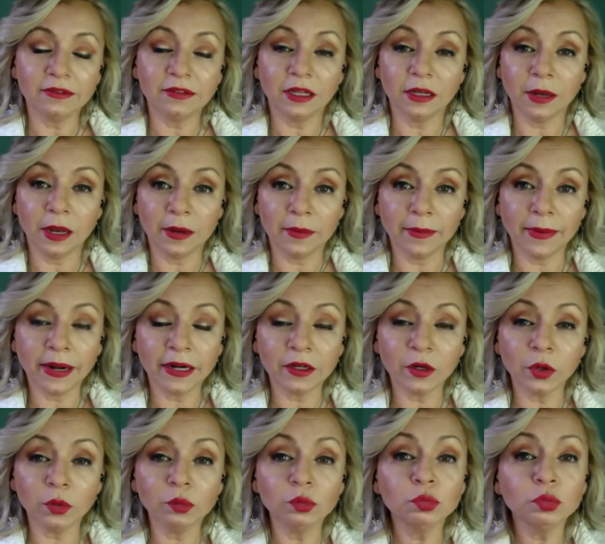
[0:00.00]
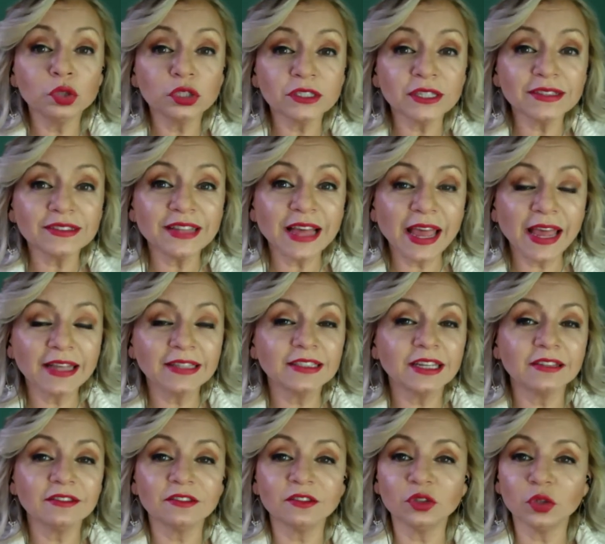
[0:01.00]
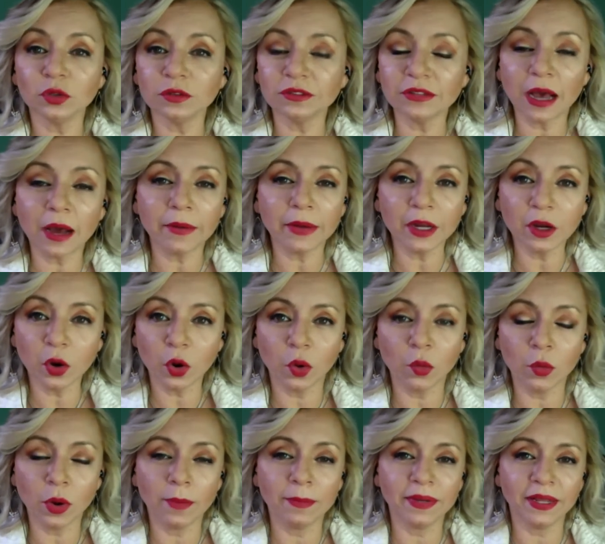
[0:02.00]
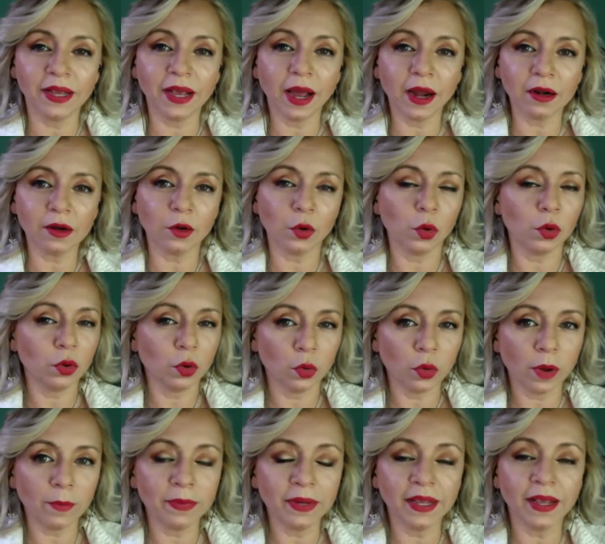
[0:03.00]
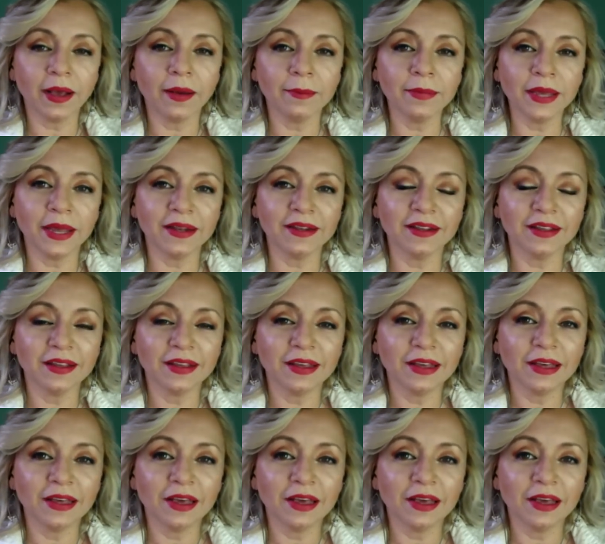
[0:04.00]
sin embargo, muchas de ellas no saben cómo aplicarlo o no lo aplican bien.